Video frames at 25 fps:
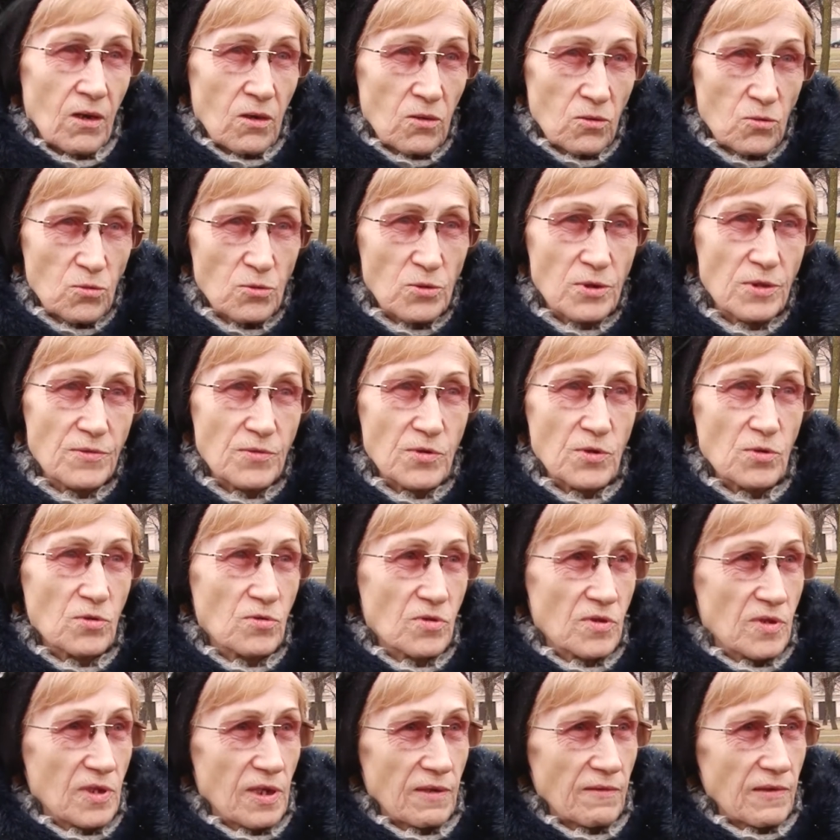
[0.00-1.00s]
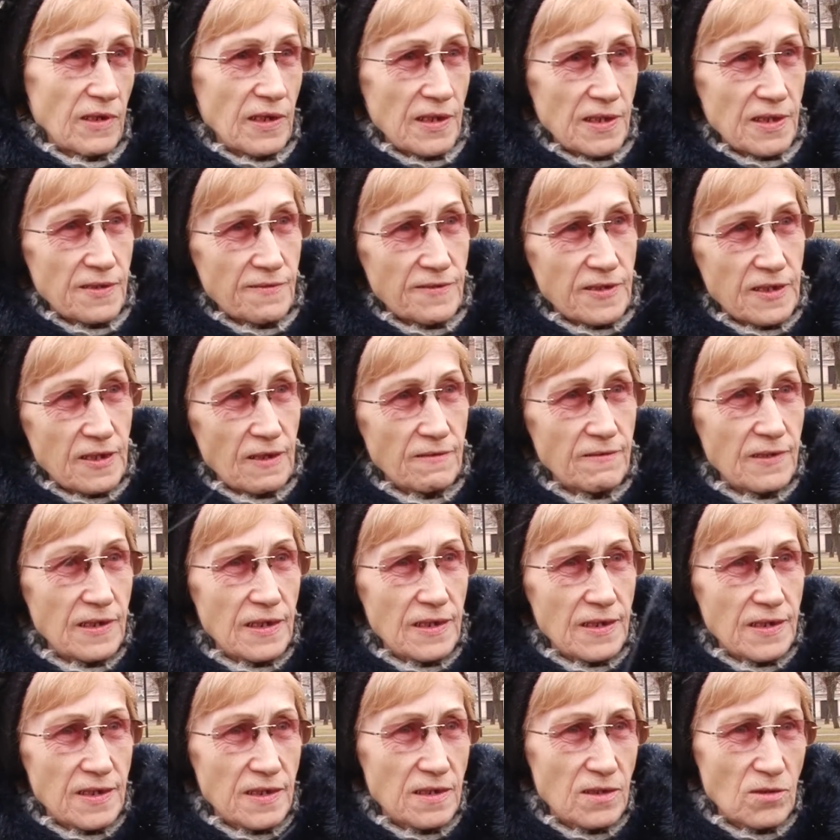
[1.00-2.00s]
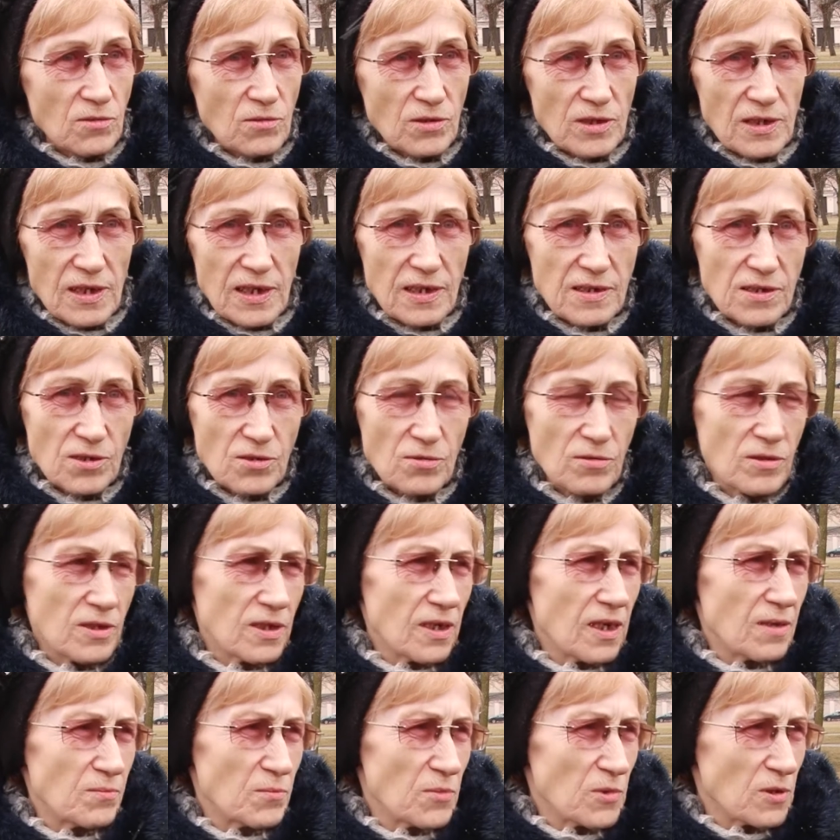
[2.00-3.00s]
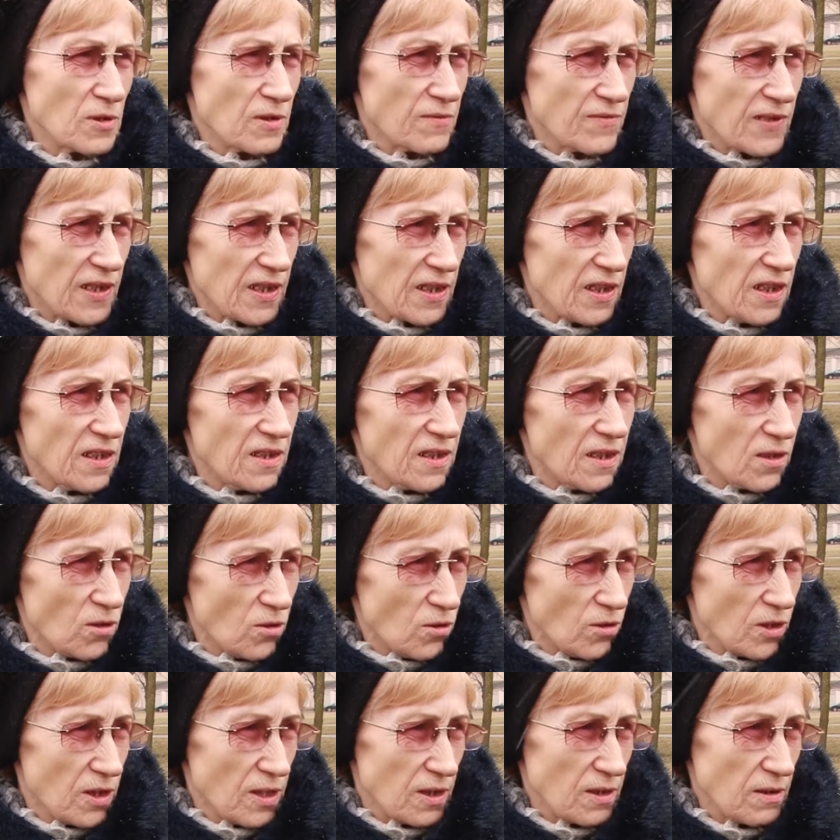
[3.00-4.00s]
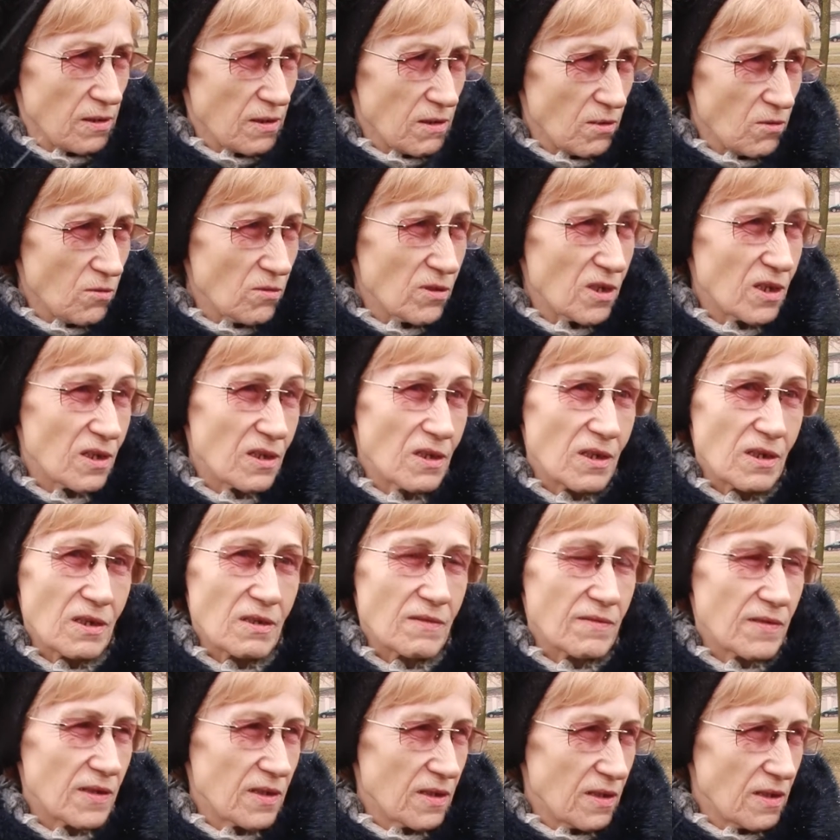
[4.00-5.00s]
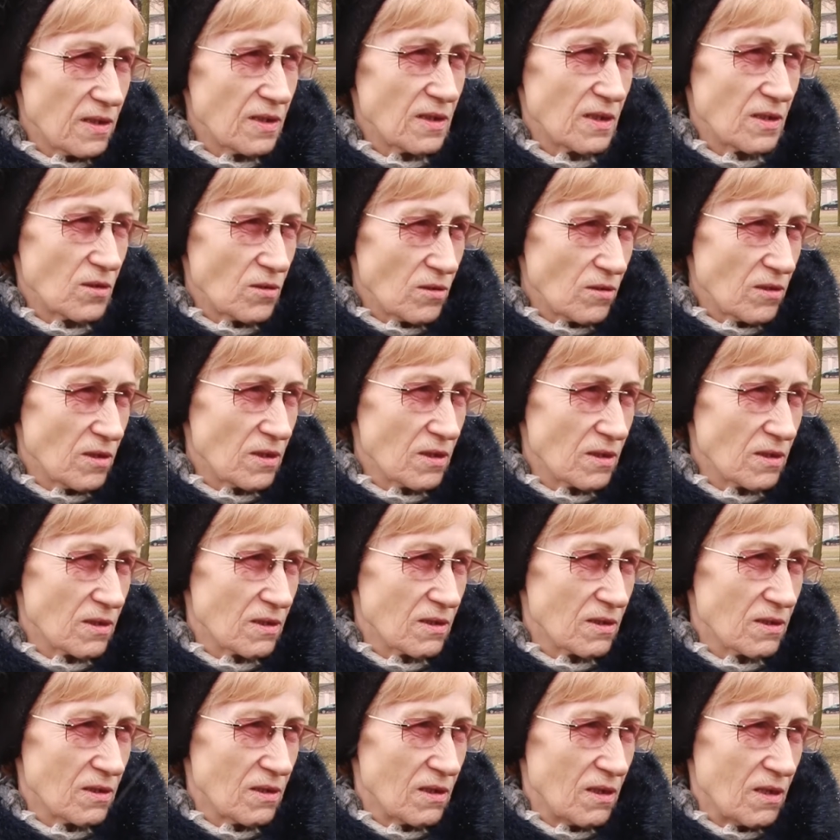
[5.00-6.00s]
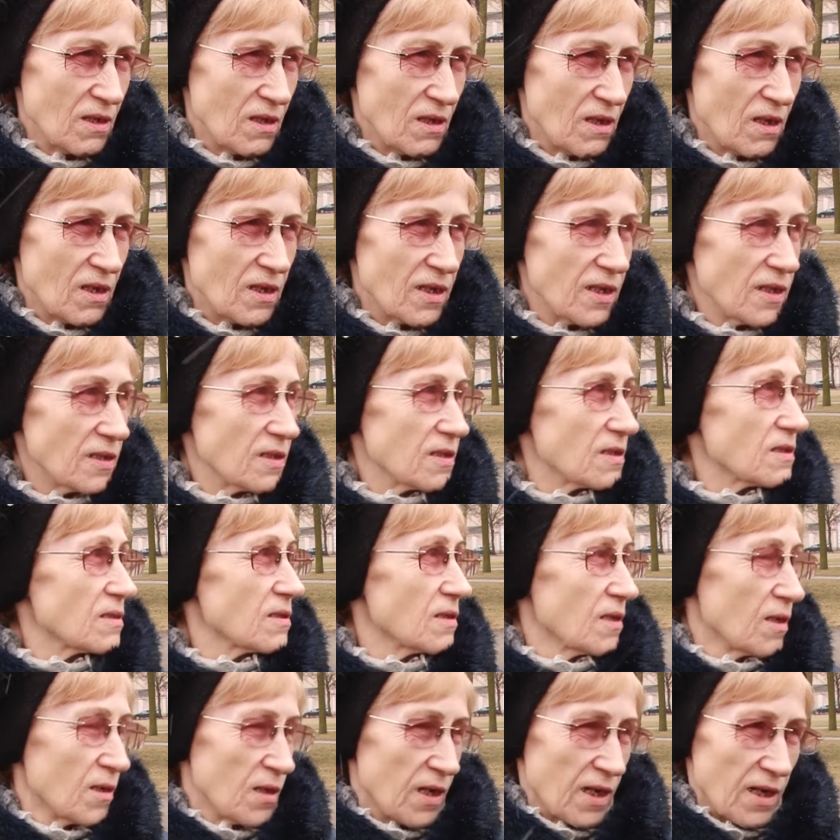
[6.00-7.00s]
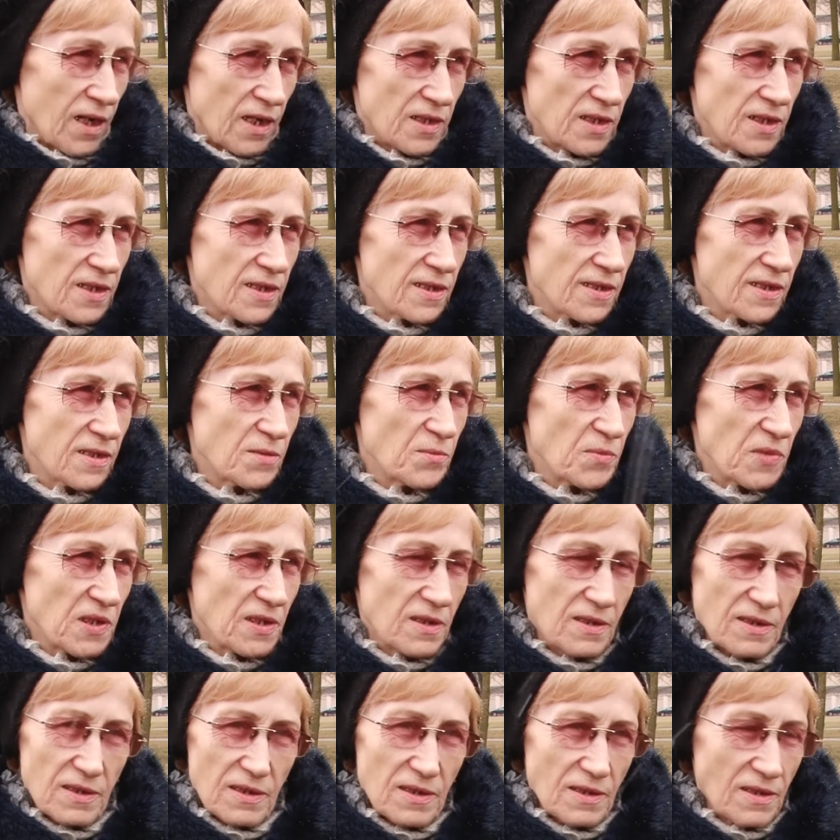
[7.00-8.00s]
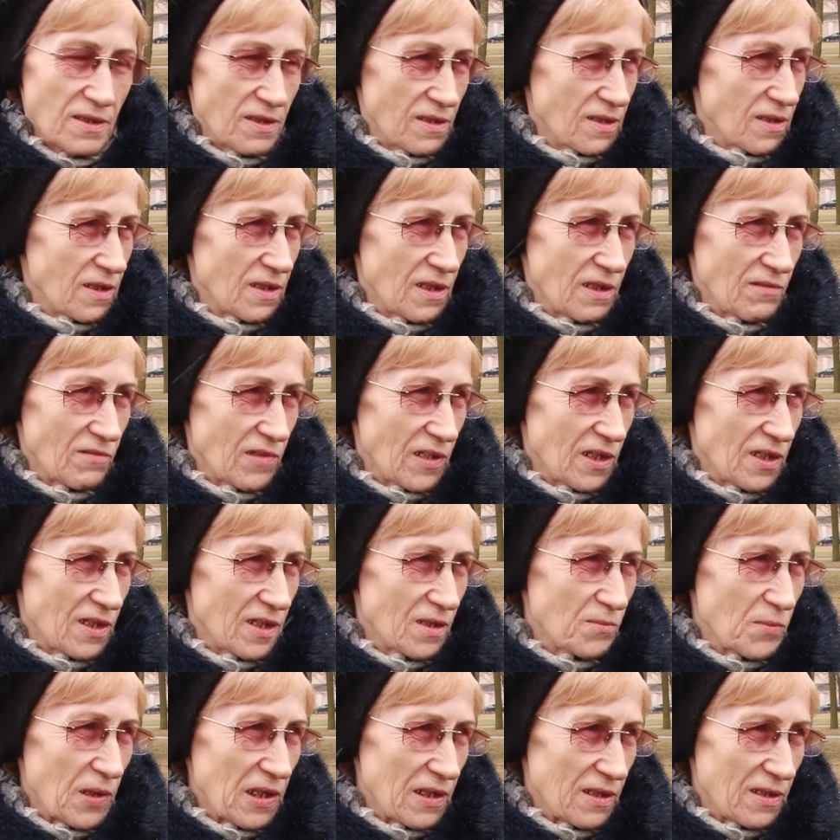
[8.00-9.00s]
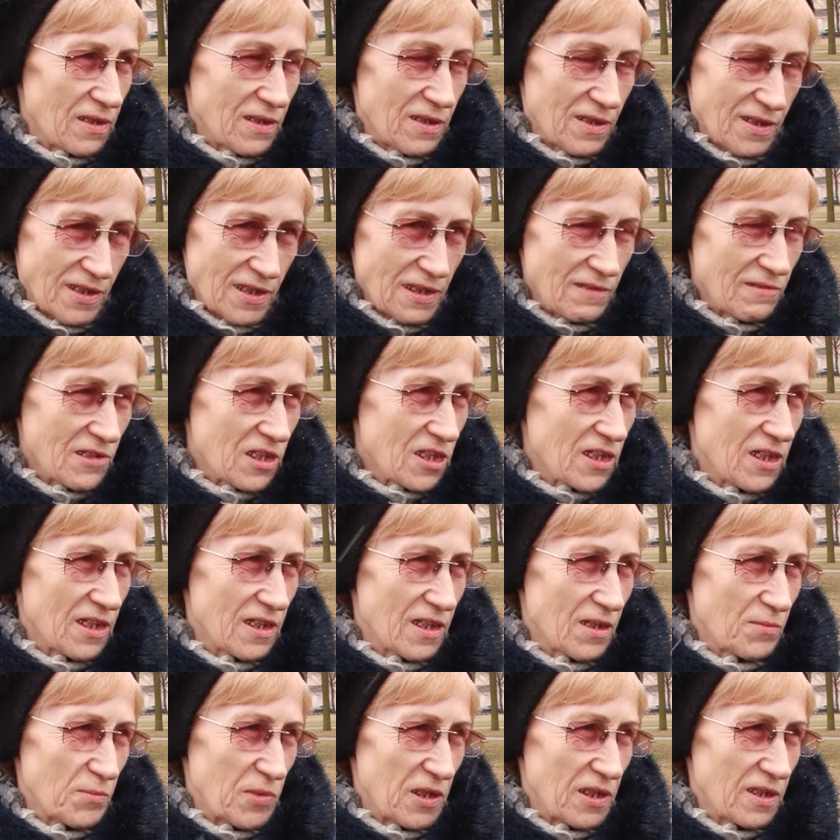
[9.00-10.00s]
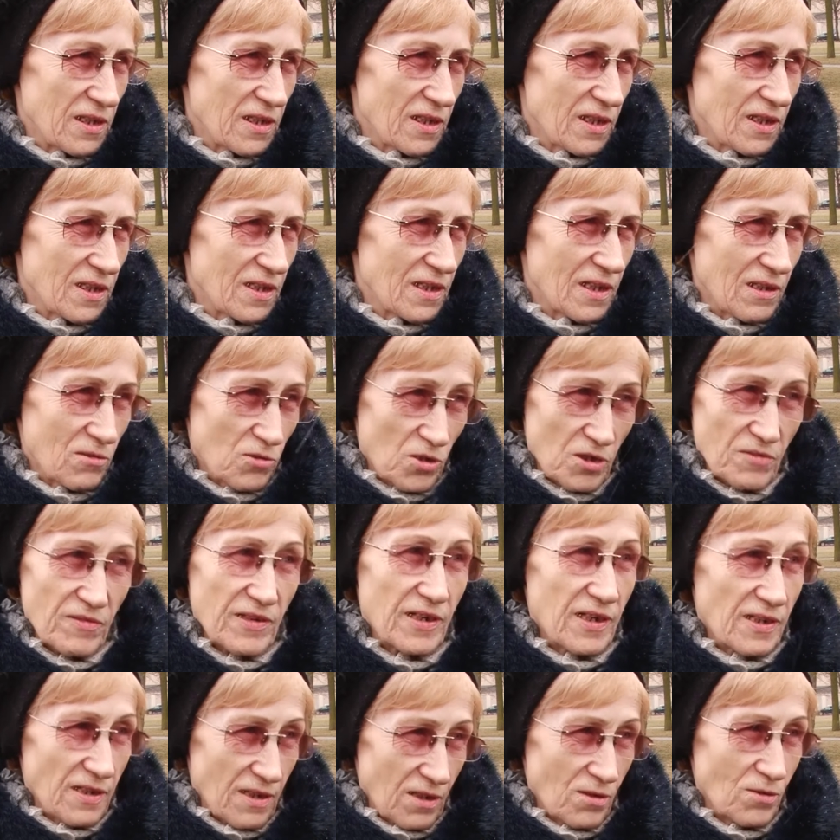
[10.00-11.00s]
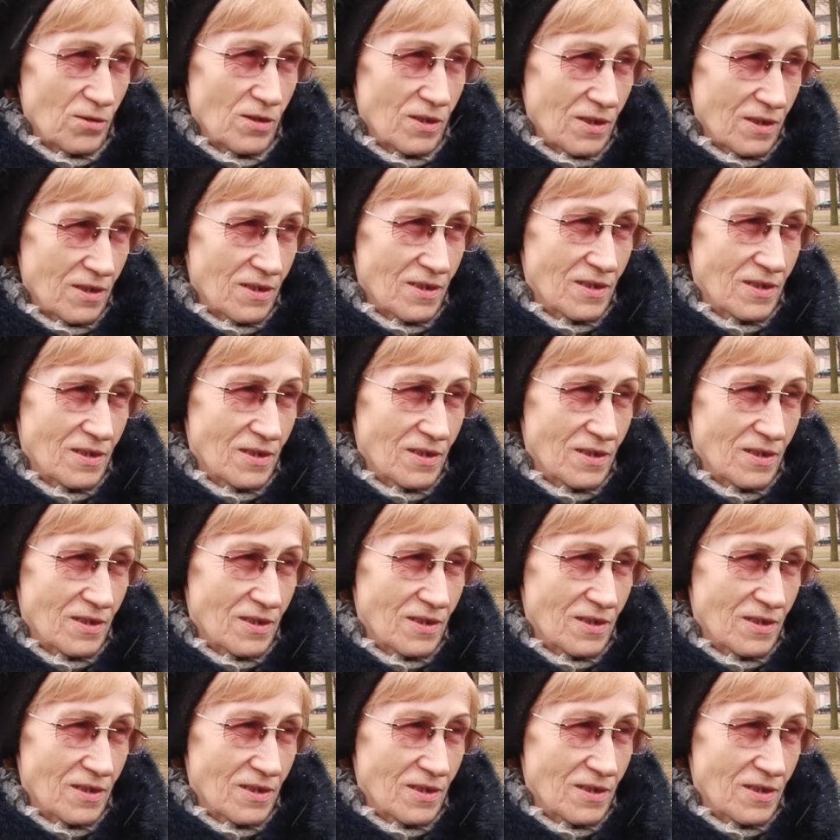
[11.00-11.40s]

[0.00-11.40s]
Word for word: Ну и все, давайте, вставайте туда-сюда, мол, враги народа. Ну какие враги народа? Этот 11-дневная этот, девочка, эта бедненькая, это уже враг народа.